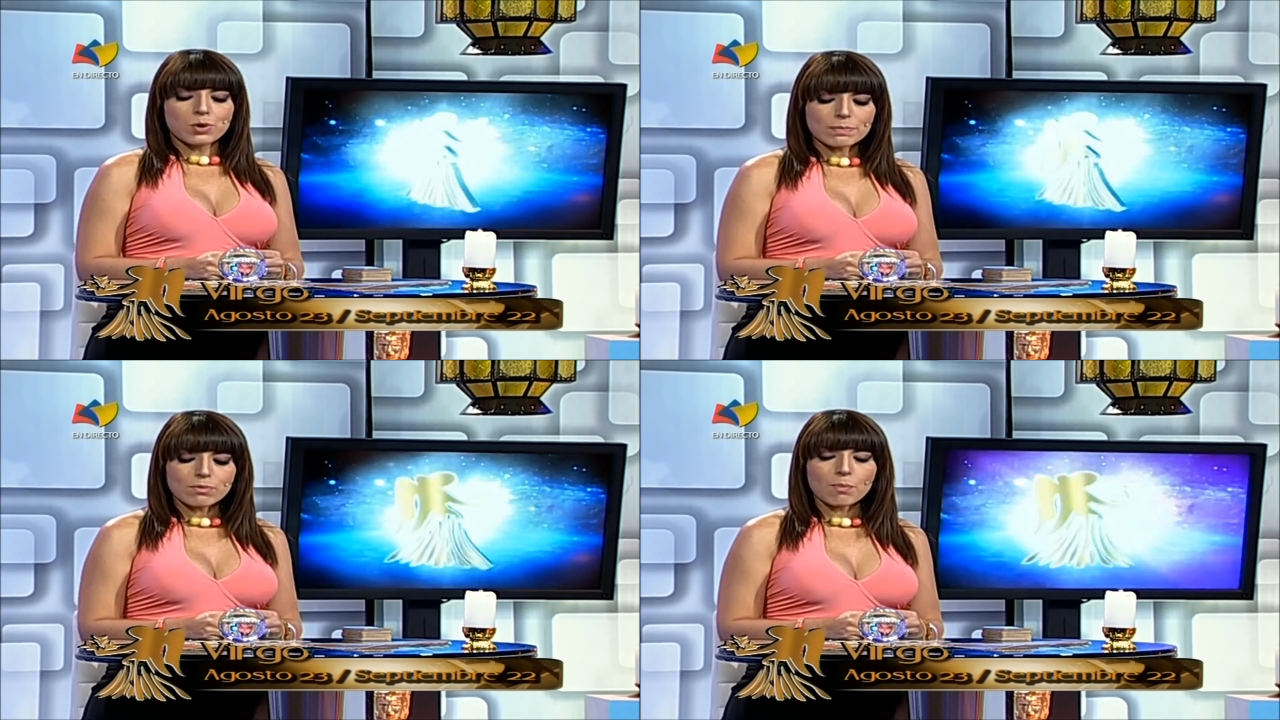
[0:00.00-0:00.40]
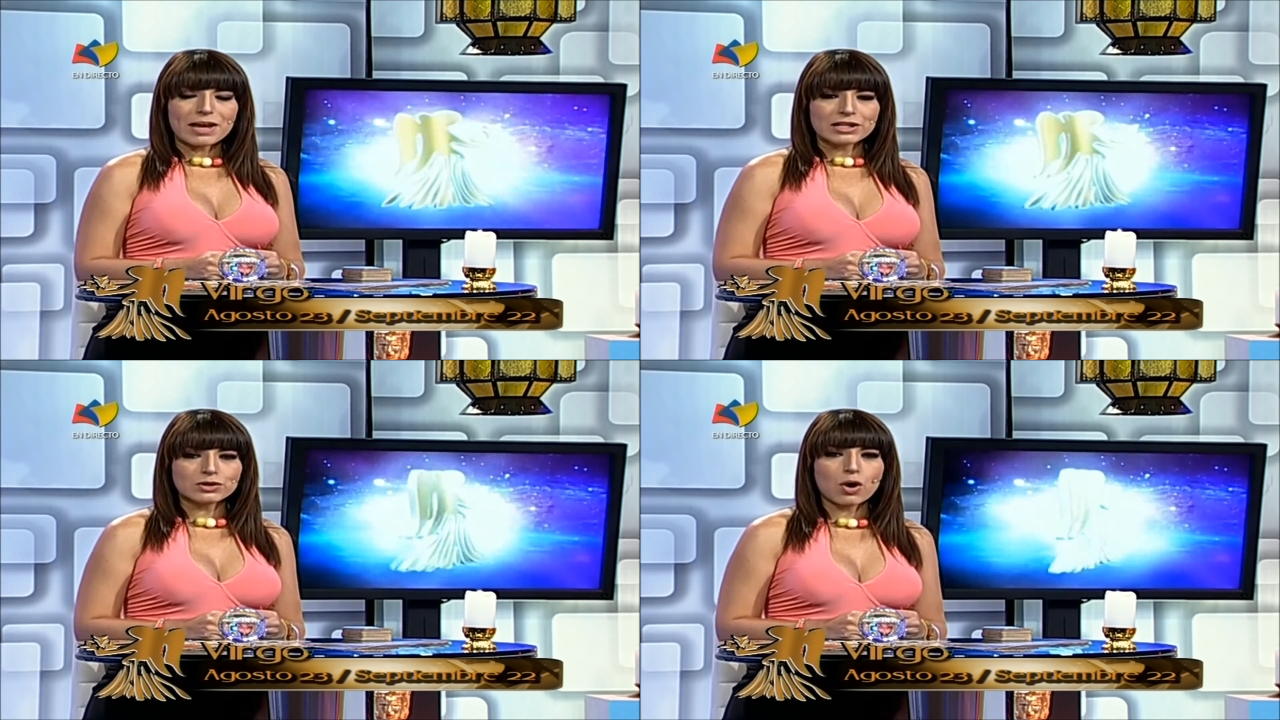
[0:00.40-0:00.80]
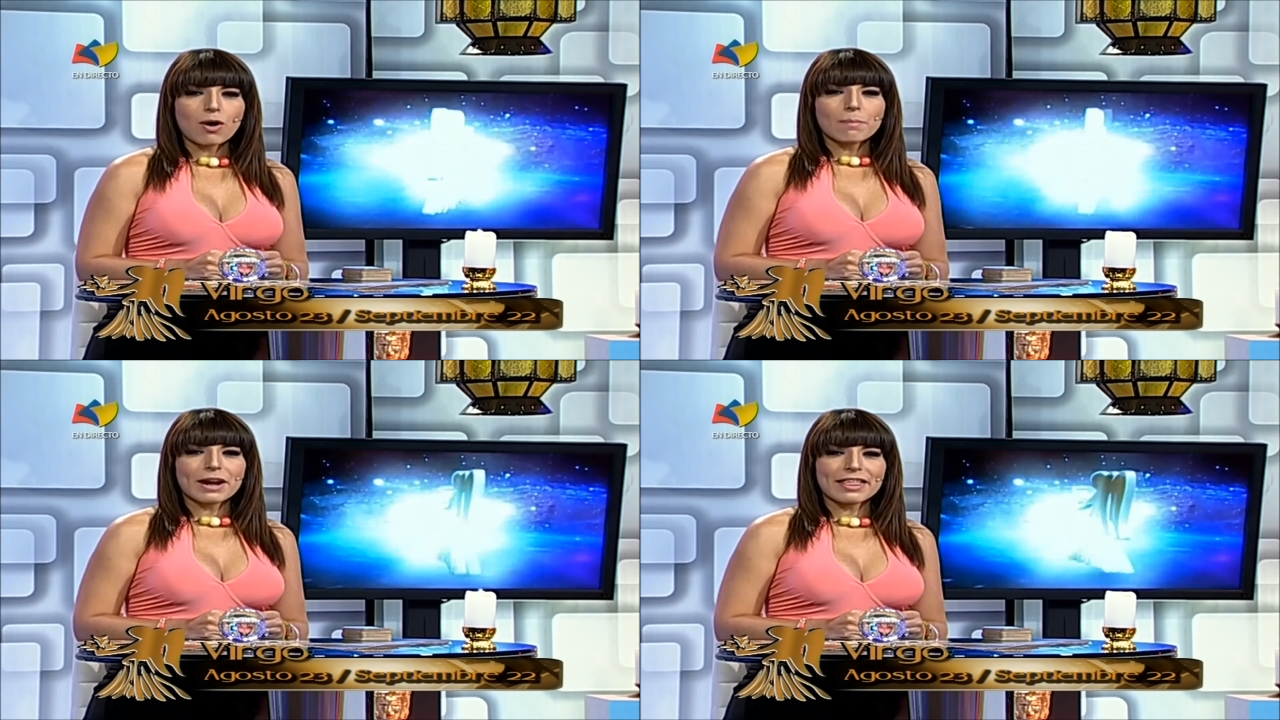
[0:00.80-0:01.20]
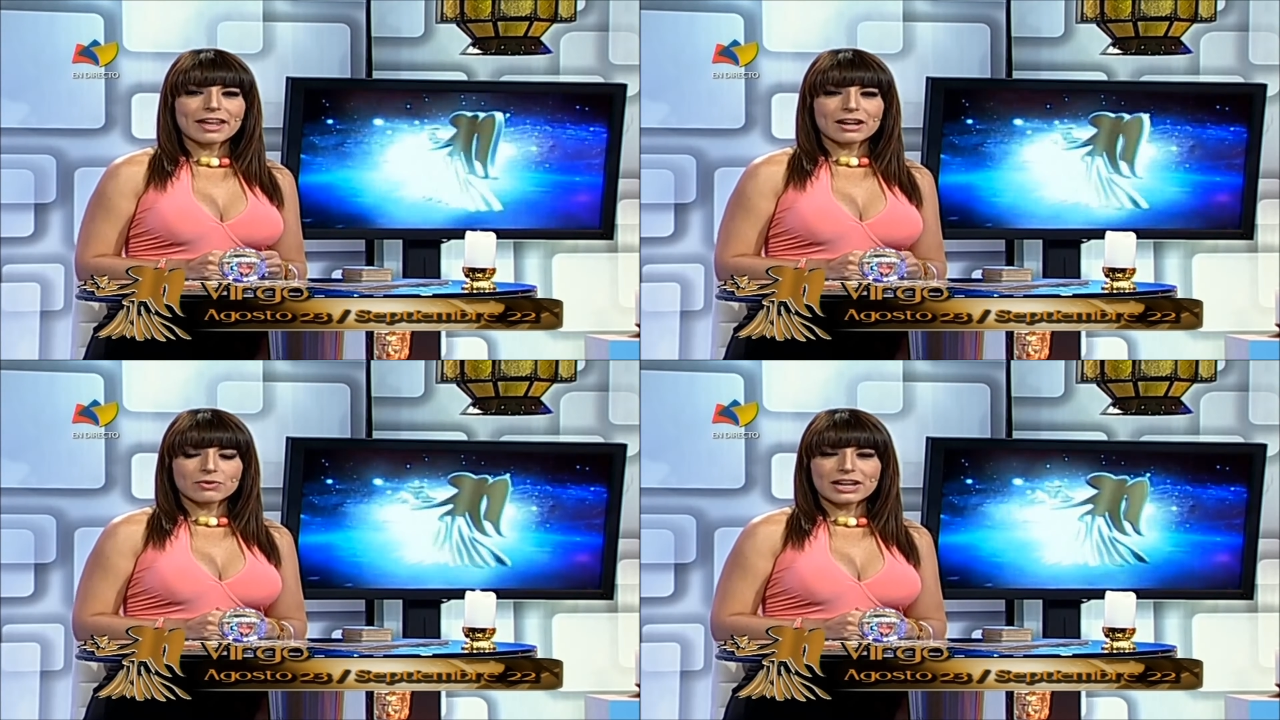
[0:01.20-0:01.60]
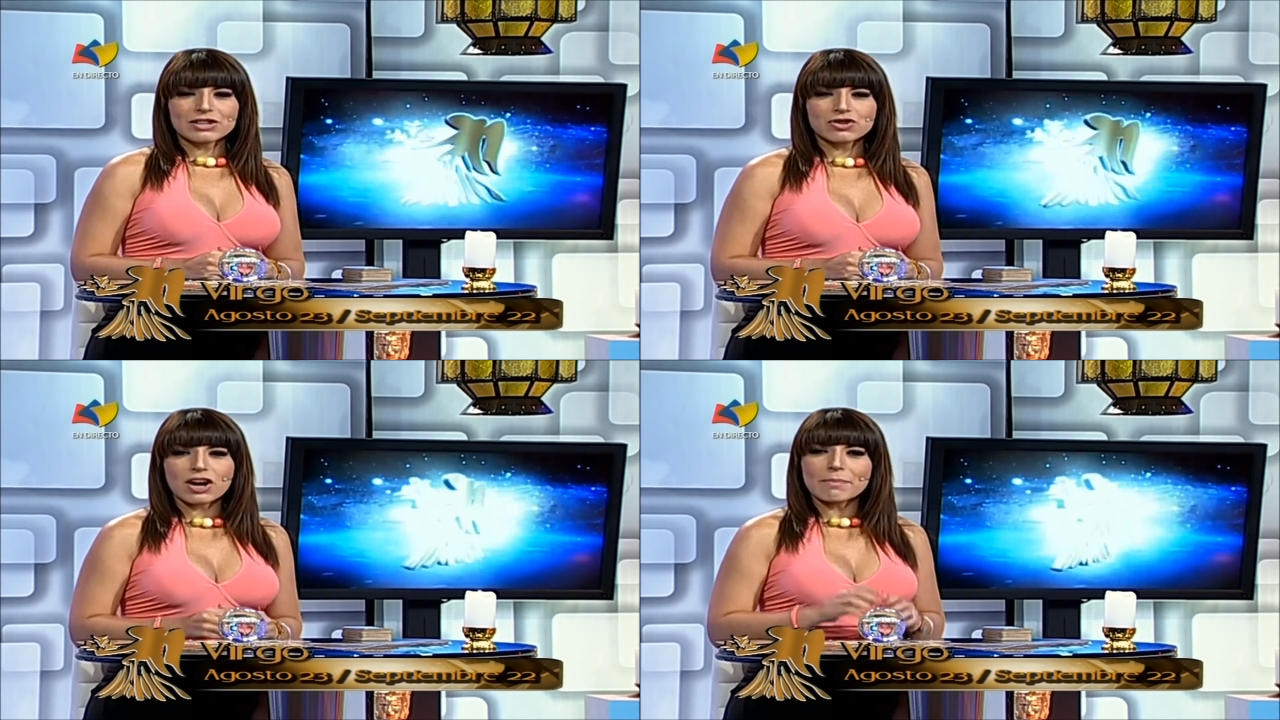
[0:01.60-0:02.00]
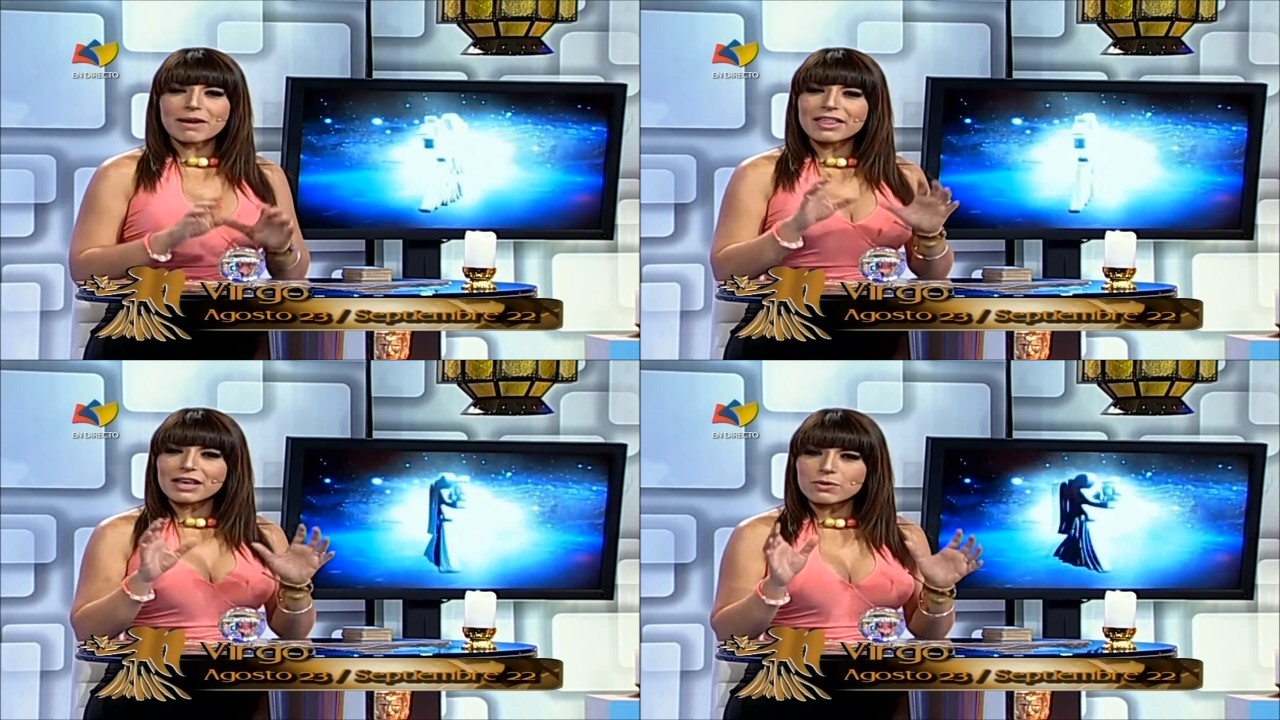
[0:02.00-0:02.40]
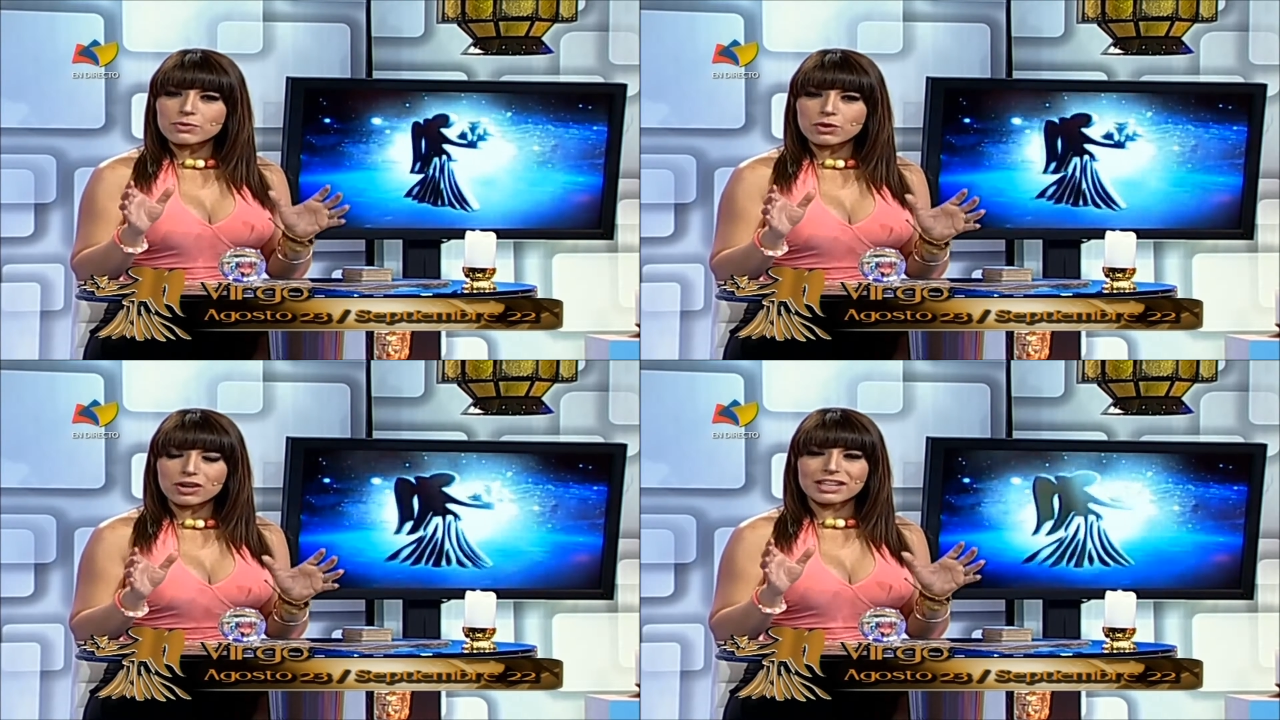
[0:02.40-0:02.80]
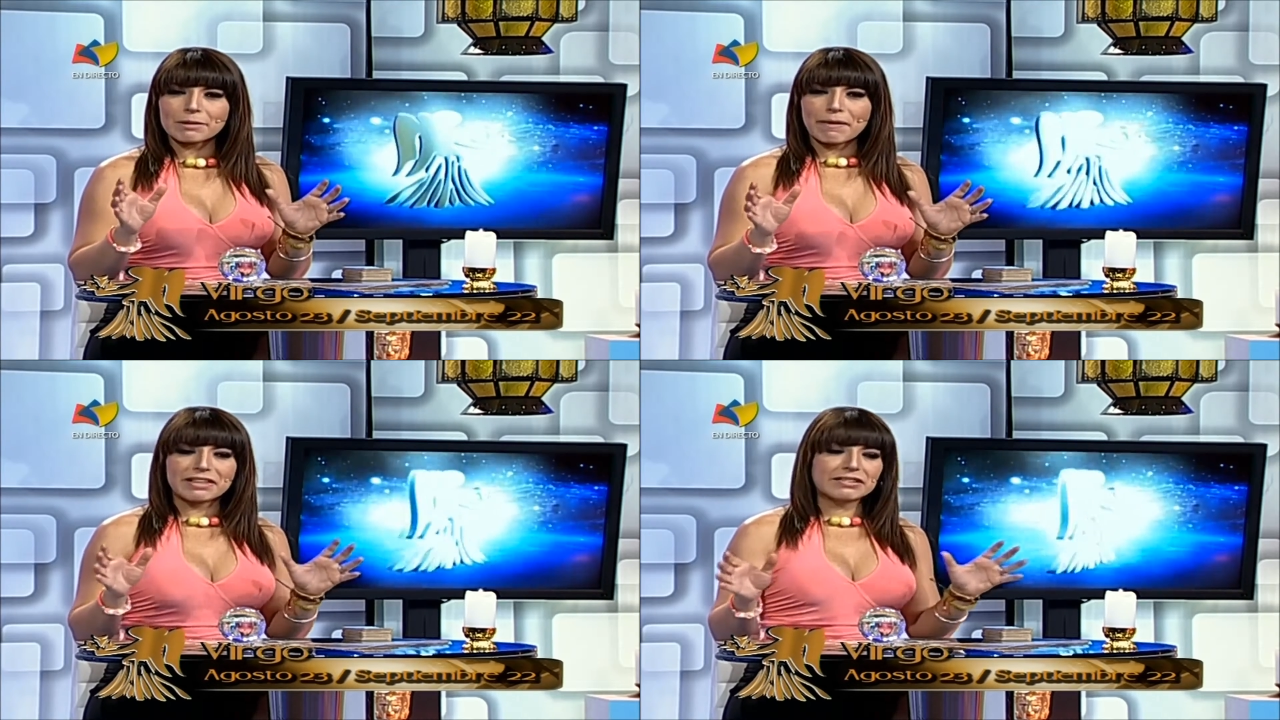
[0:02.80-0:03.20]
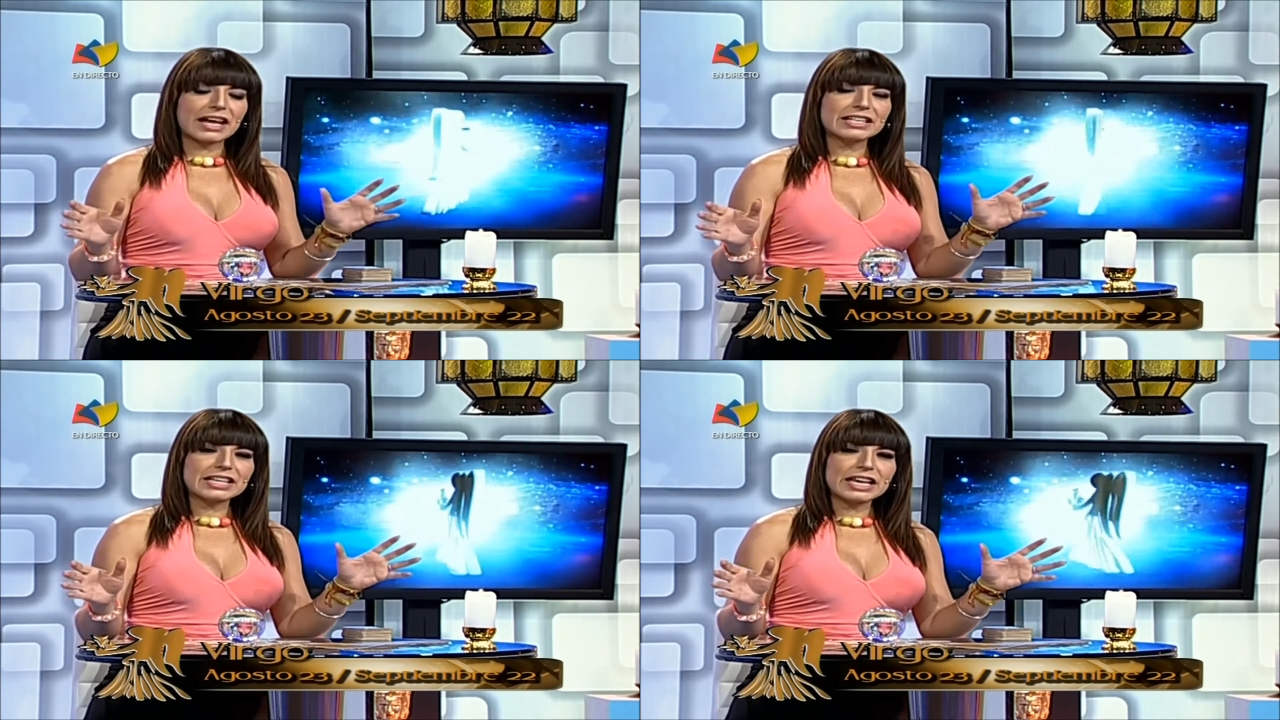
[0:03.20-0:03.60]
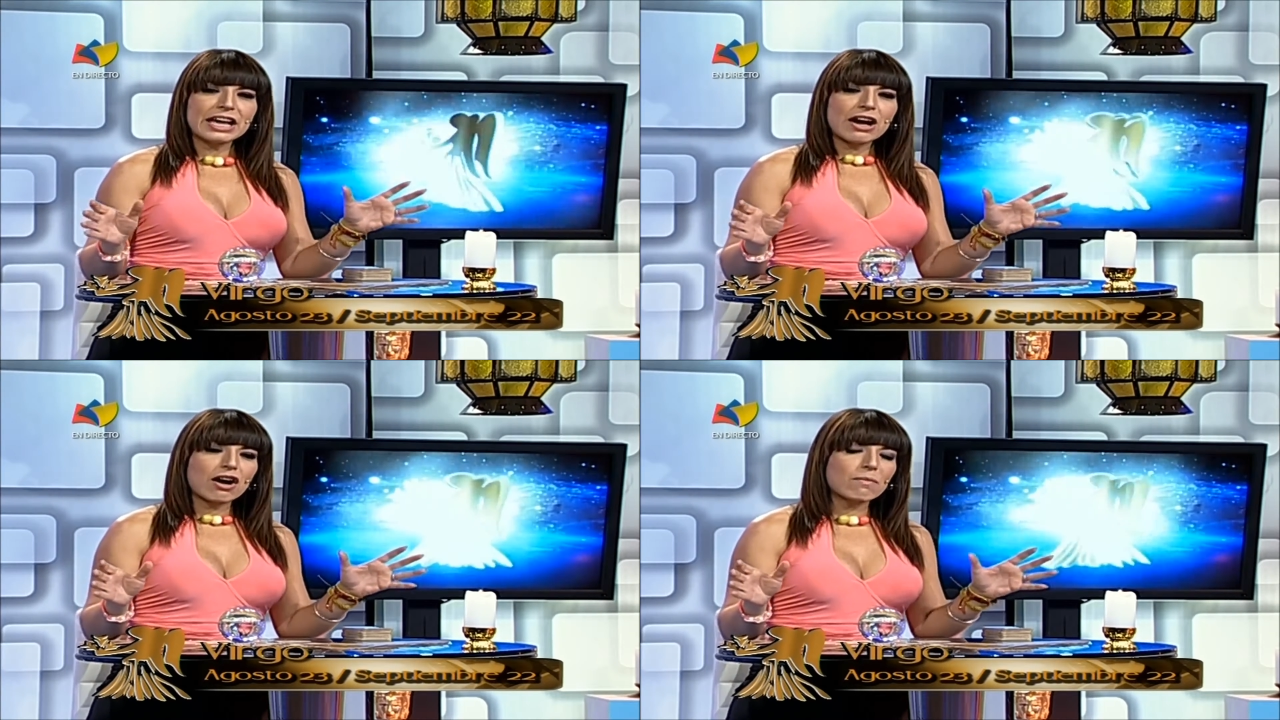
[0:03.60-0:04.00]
Buen momento para darle una lección a más de uno que de repente está allí